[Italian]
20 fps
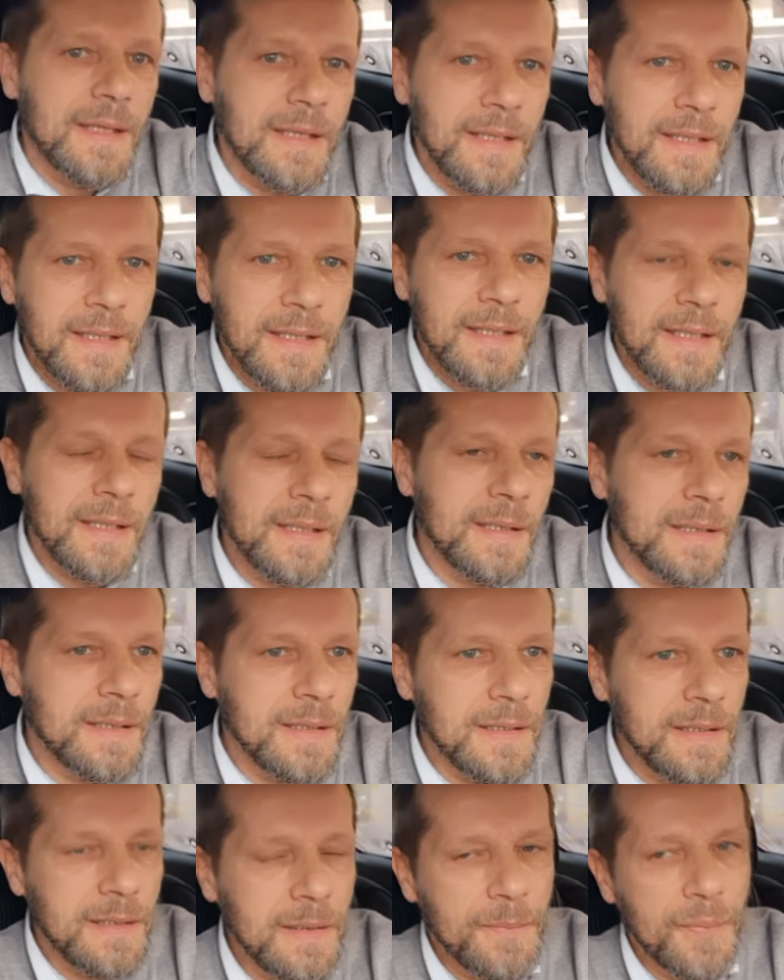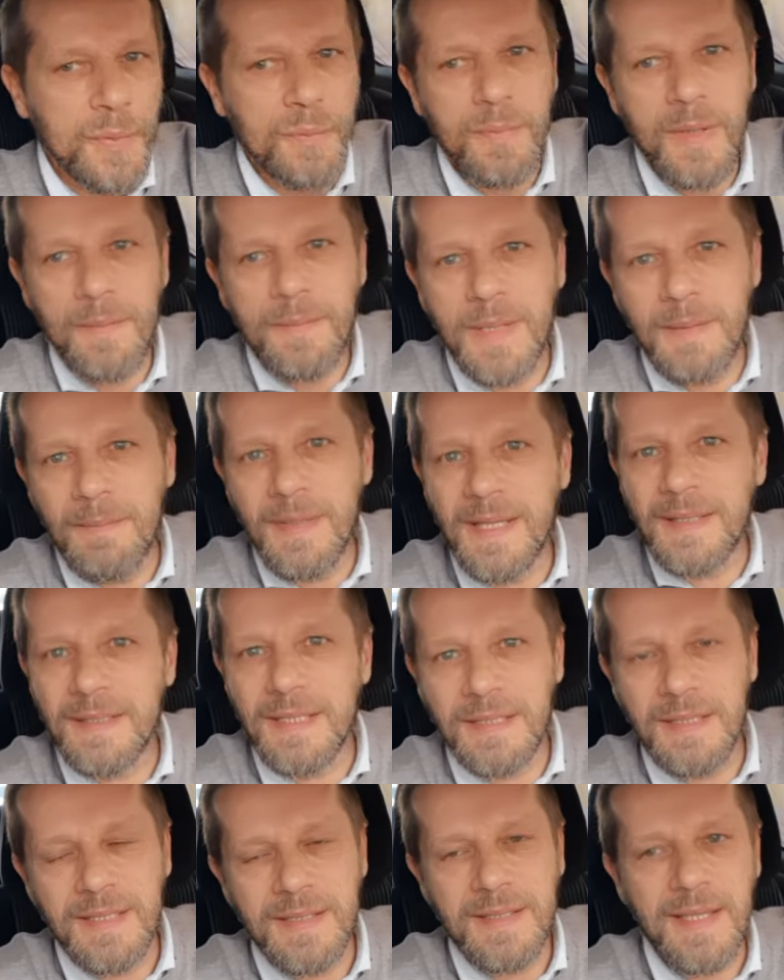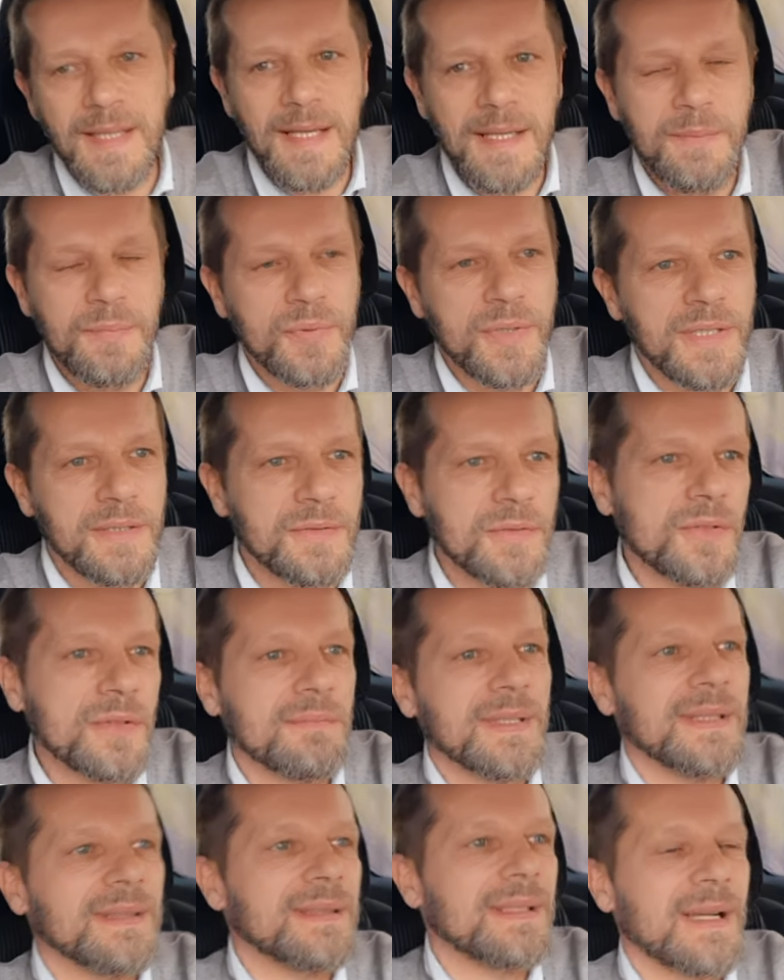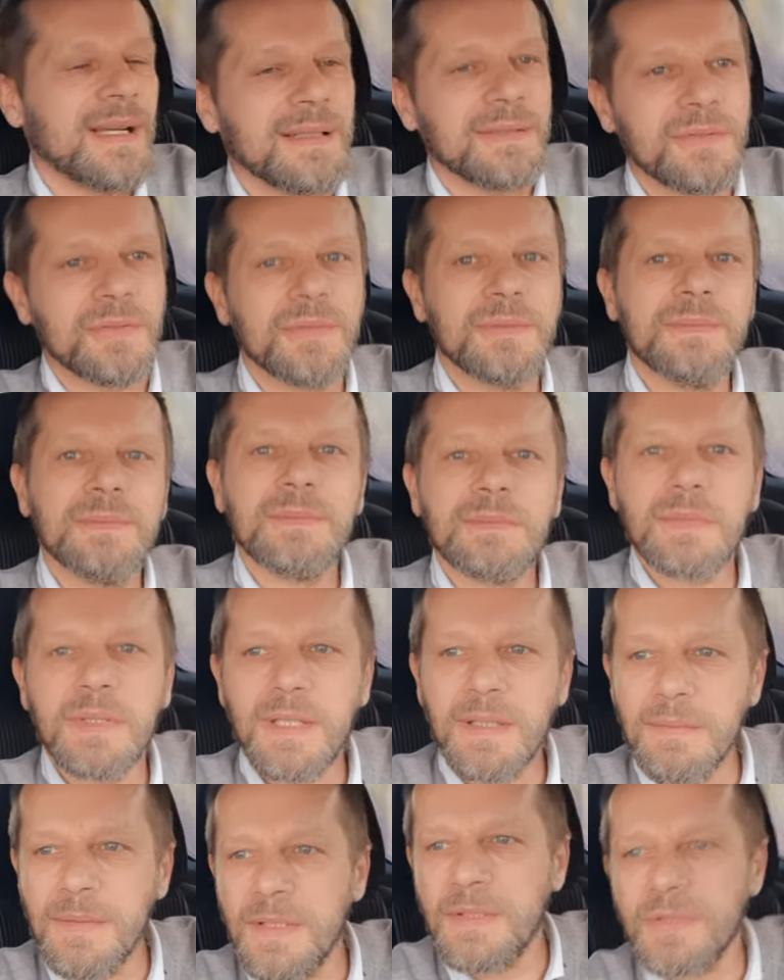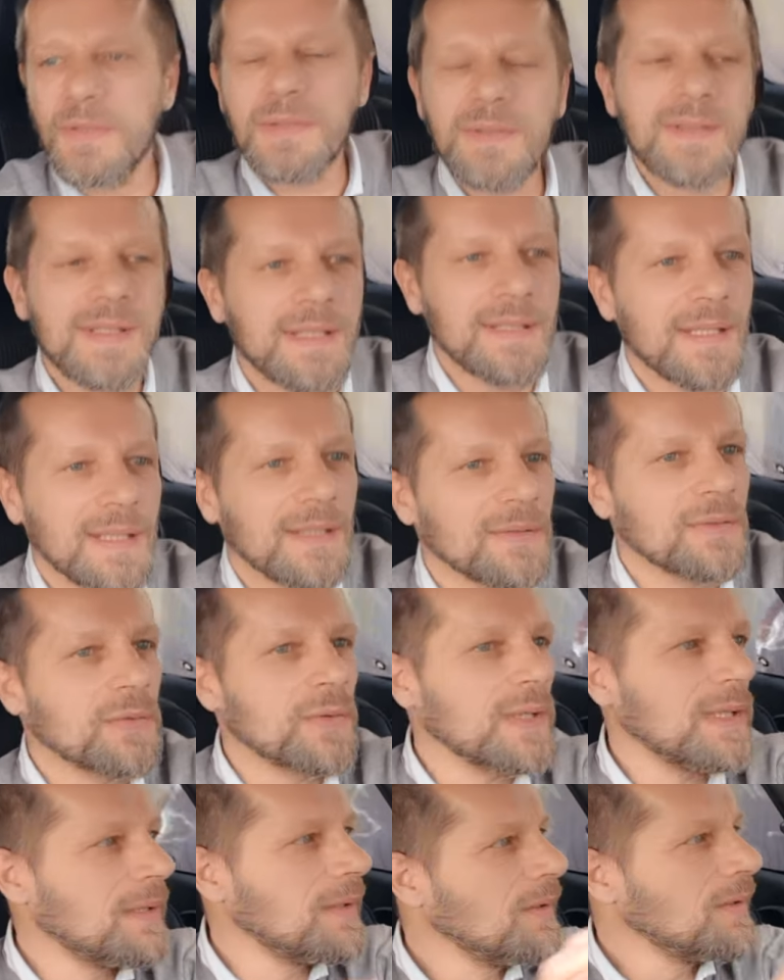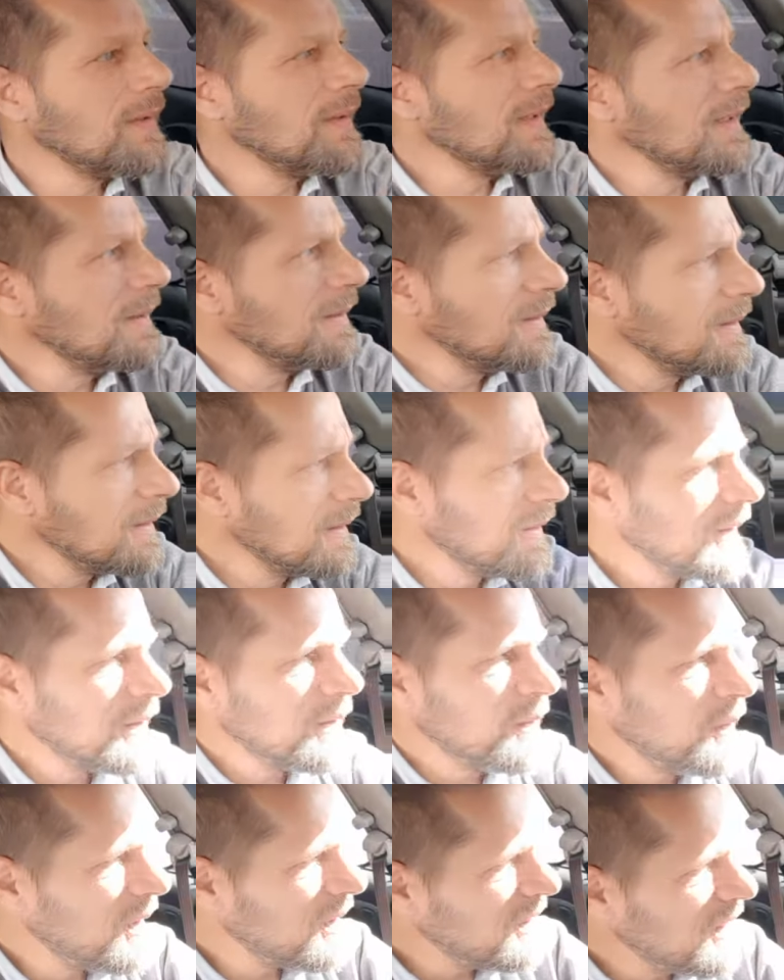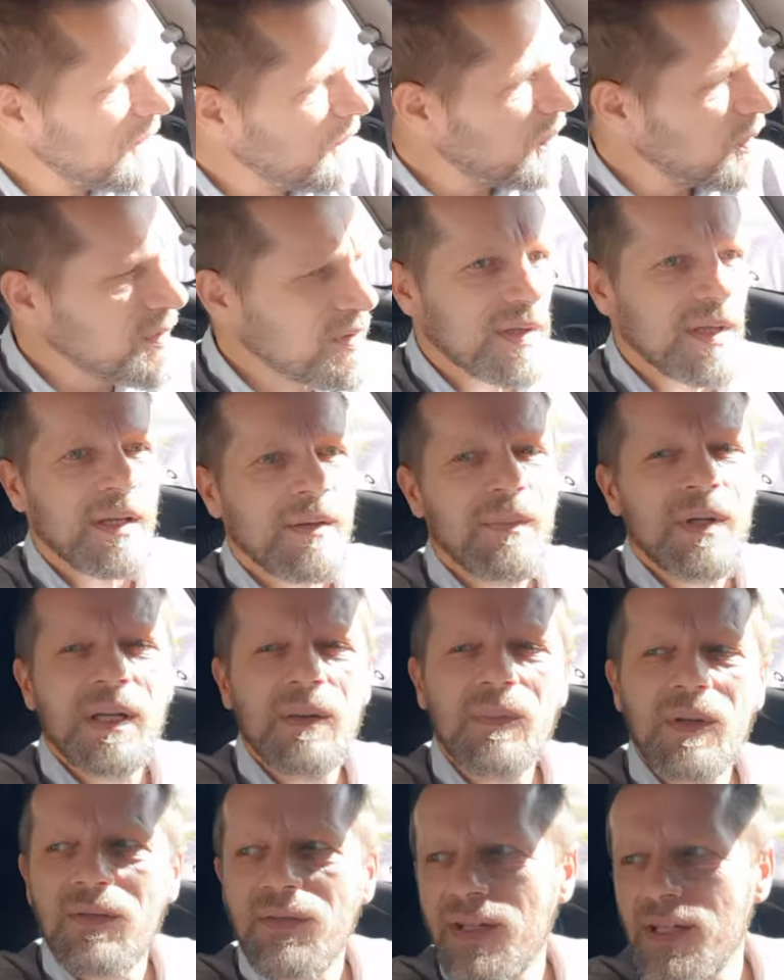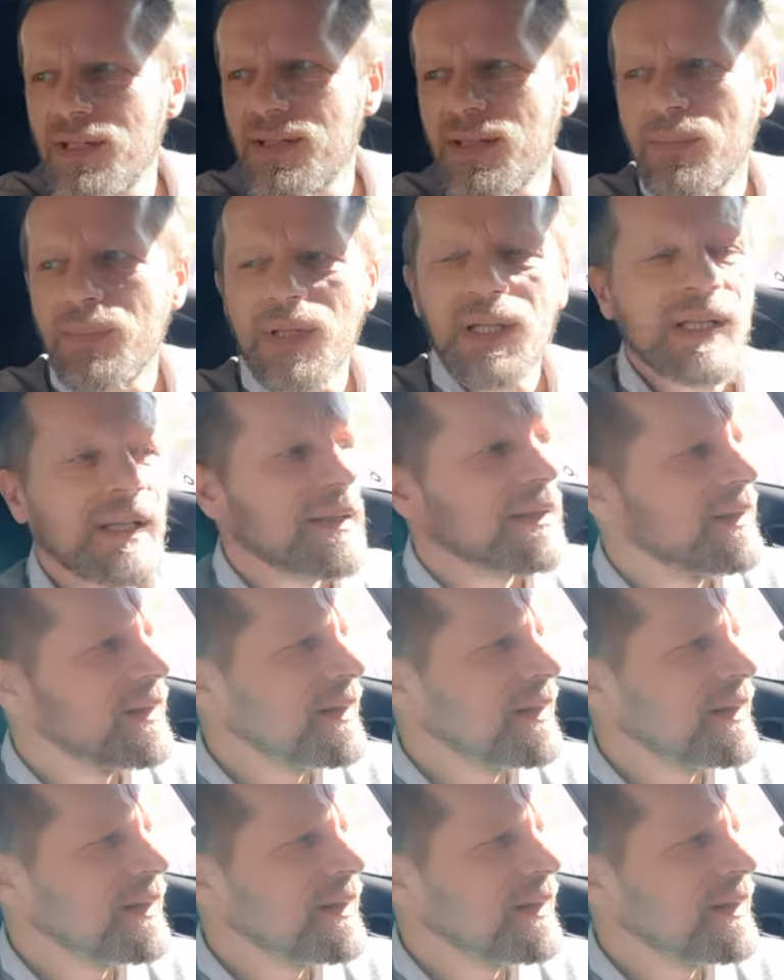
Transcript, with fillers: E eh, probabilmente ti sarai pure addormentato. Capito? Stai tranquillo Quando è possibile mi fai sapere.